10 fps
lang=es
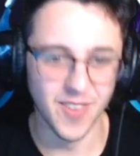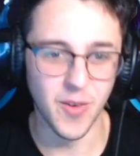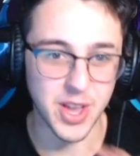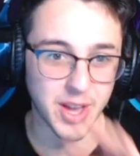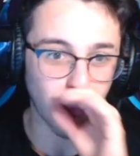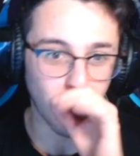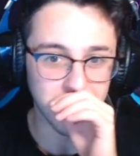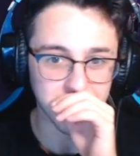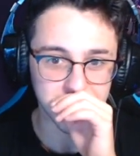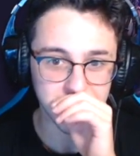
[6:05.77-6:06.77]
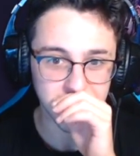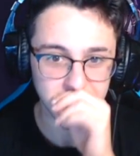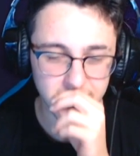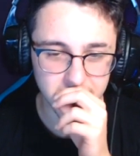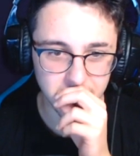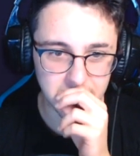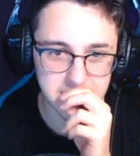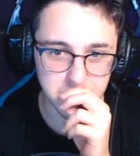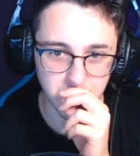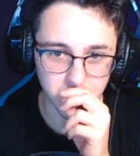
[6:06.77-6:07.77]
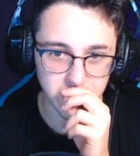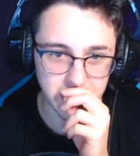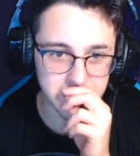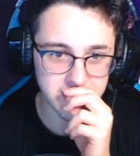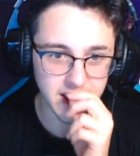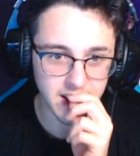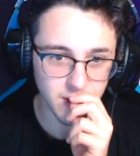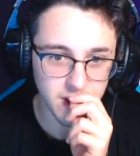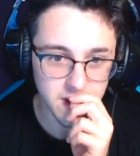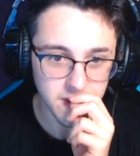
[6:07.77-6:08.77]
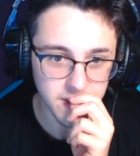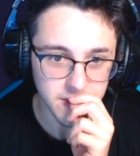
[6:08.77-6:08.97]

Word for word: Oye, qué guantes, ¿eh? Más épicos. ¿Quién está ganando aquí?